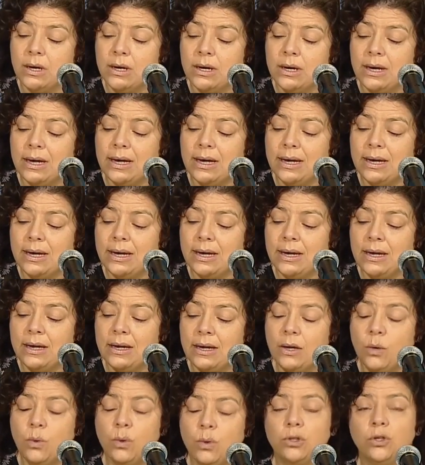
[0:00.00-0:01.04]

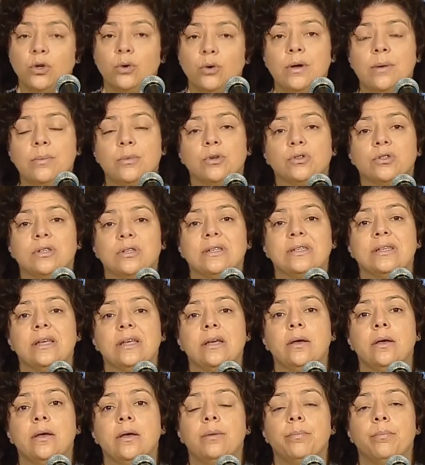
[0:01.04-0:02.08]
eh, y cuando vemos
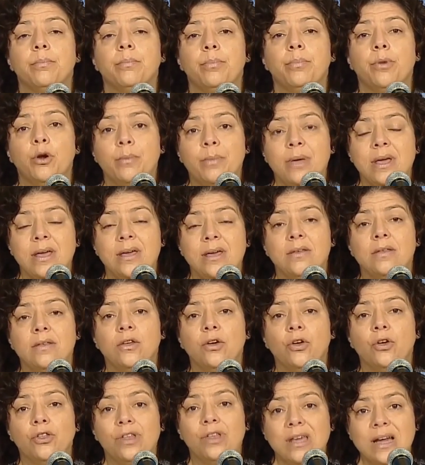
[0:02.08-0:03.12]
ese
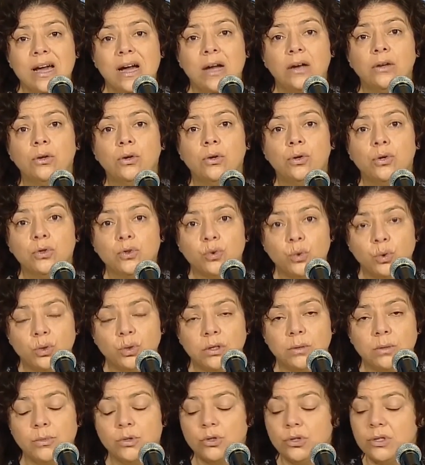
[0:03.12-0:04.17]
promedio diario en los
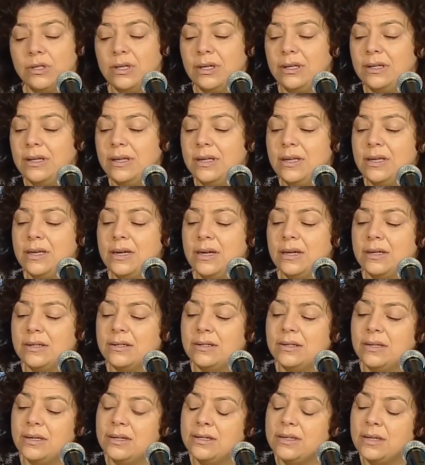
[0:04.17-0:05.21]
últimos siete
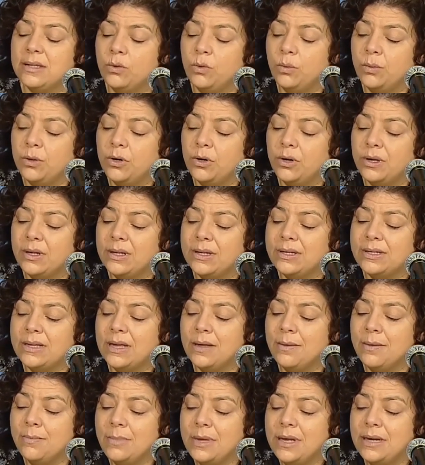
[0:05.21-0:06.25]
días, ese número es de
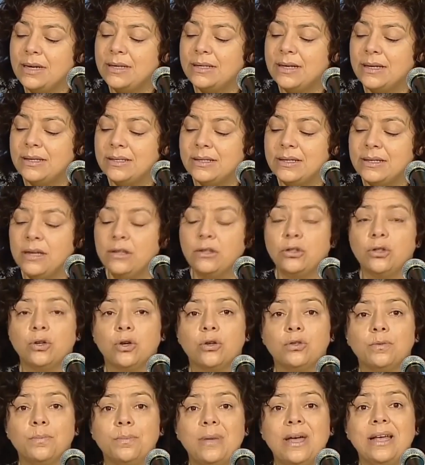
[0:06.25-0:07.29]

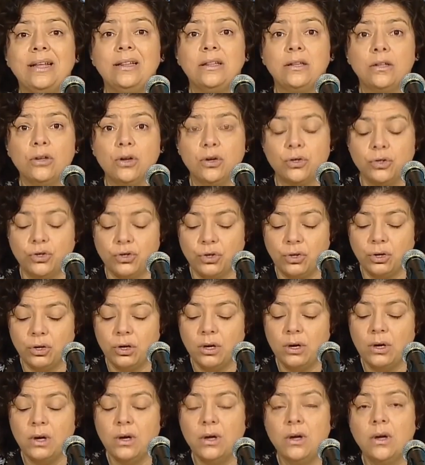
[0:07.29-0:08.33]
6.628
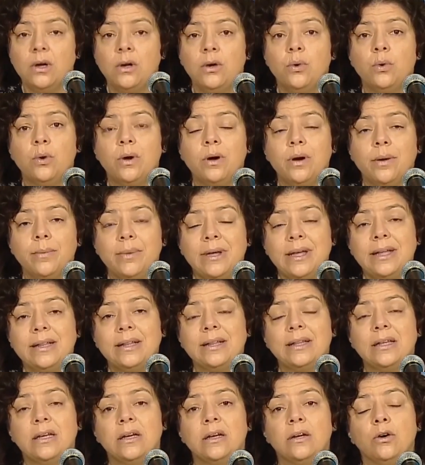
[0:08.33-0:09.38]

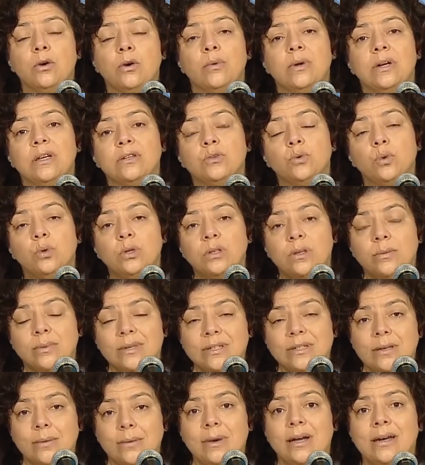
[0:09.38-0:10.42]
Nuevamente, como las
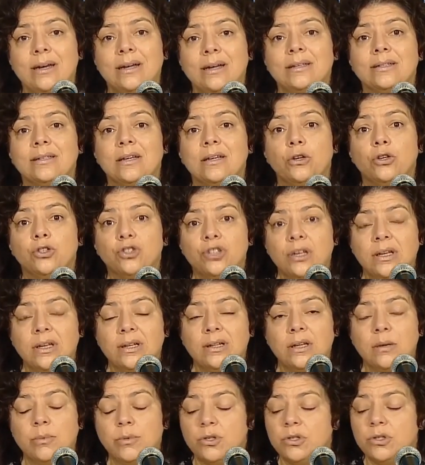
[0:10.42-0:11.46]
últimas semanas, el
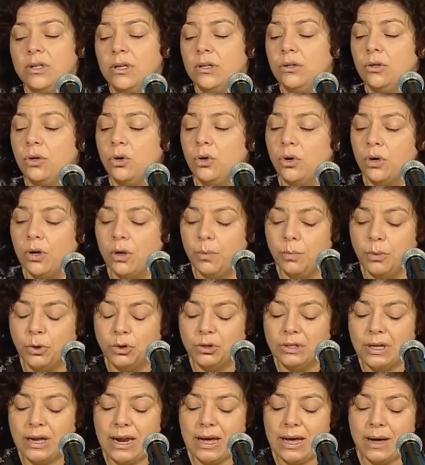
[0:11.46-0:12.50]
80%
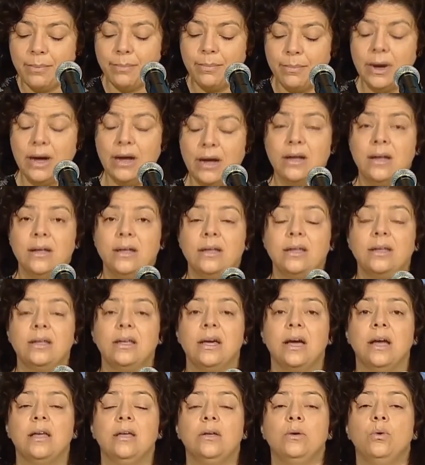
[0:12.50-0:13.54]
corresponde al AMBA
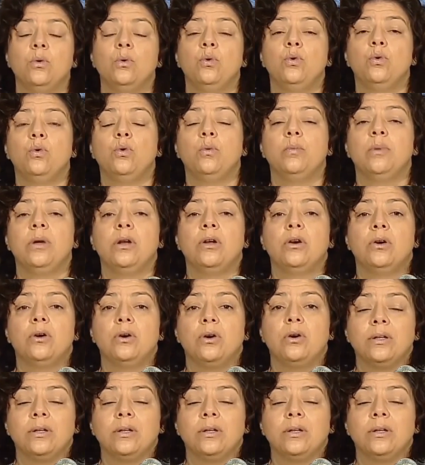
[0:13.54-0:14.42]
y hay un número